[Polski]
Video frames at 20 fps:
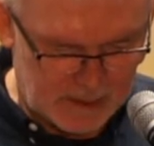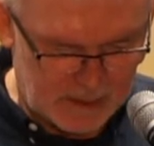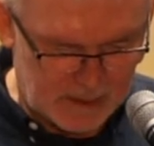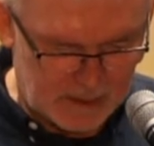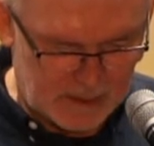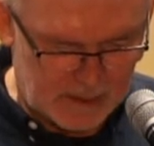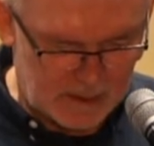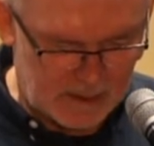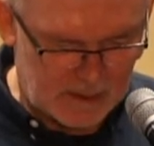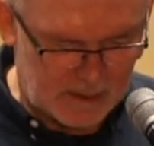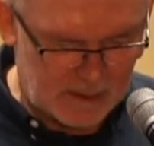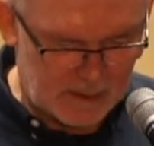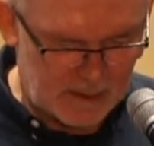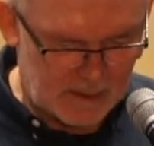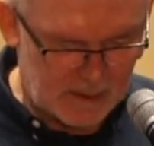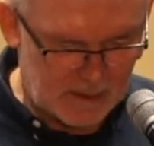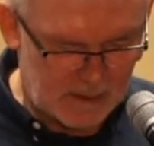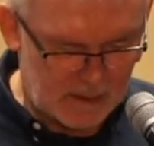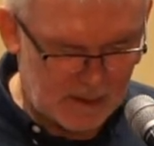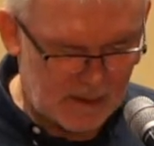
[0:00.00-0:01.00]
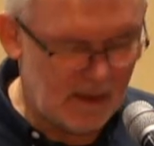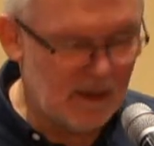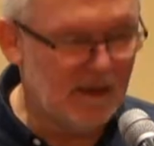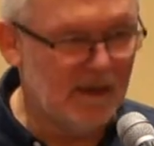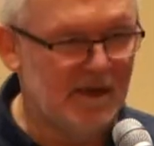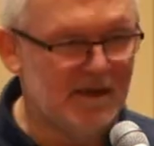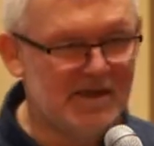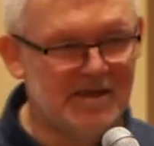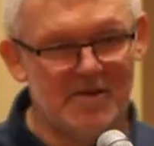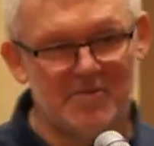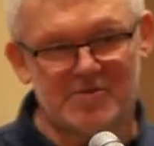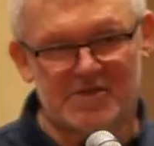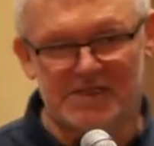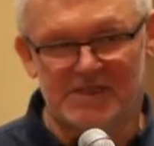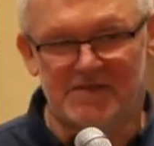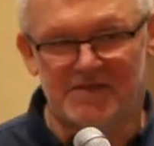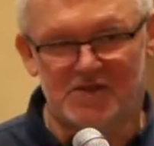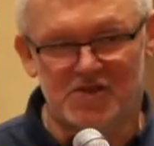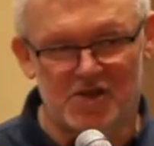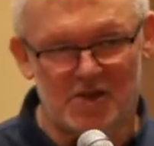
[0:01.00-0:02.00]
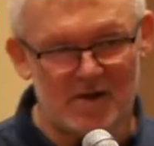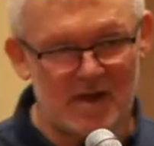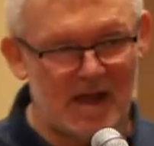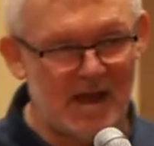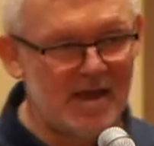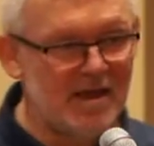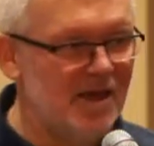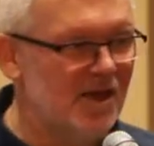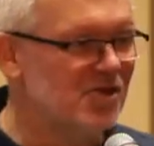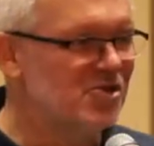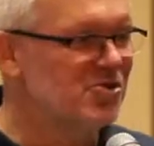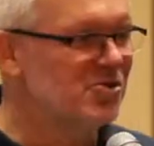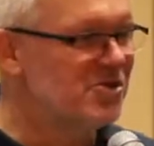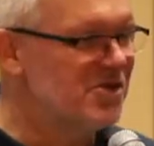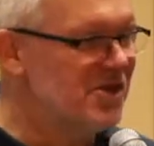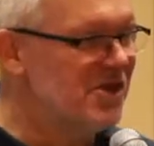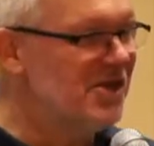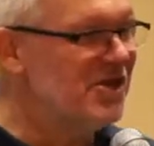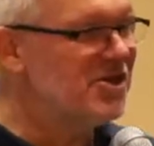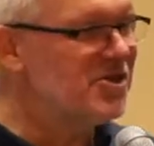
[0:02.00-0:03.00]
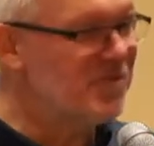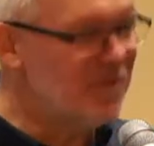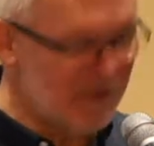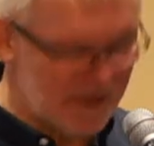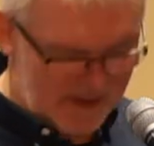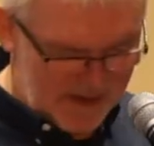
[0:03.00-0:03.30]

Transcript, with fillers: Yy, gdy przedwczoraj rzuciliśmy